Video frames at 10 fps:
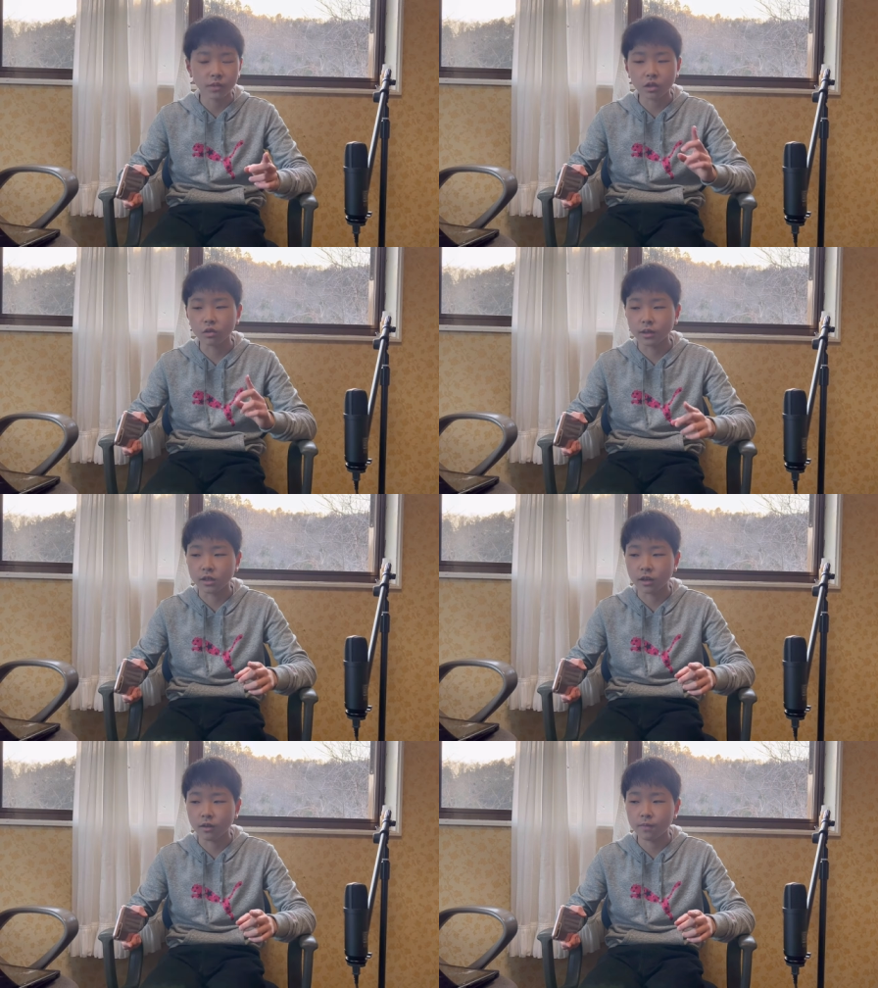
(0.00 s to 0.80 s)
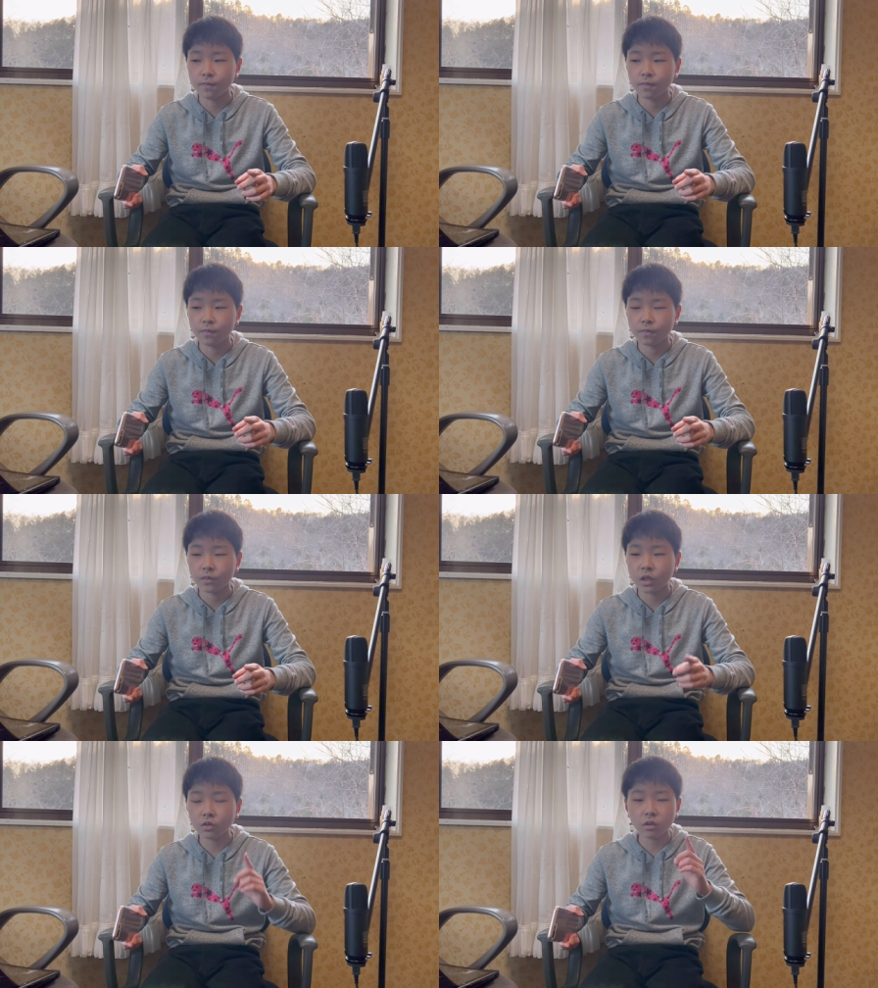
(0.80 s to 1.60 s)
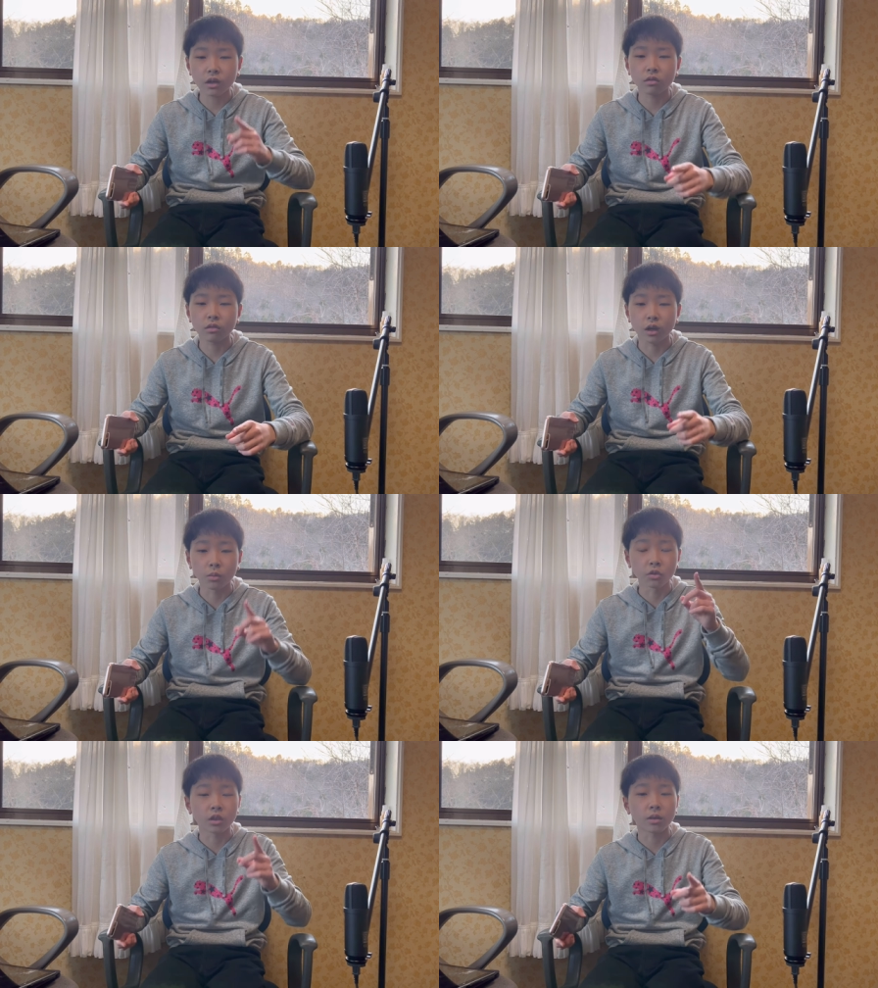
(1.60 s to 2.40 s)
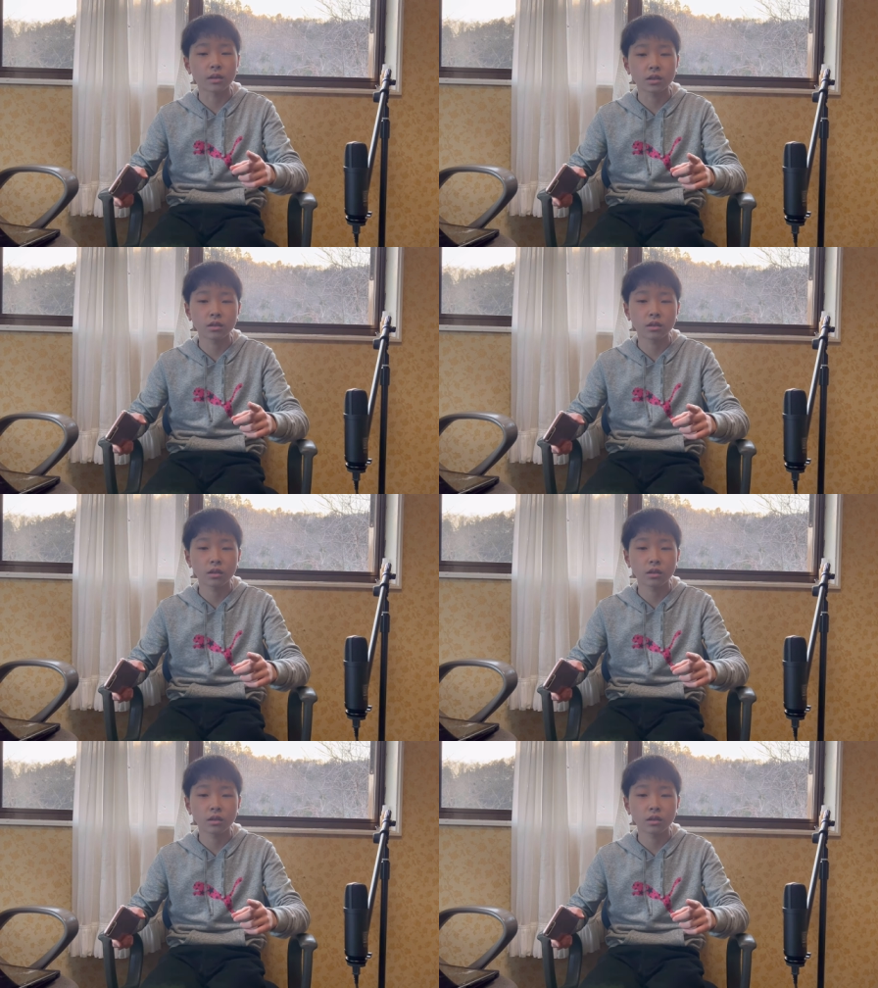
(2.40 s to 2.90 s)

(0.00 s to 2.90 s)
例えばじゃあキュートガットから持ってきます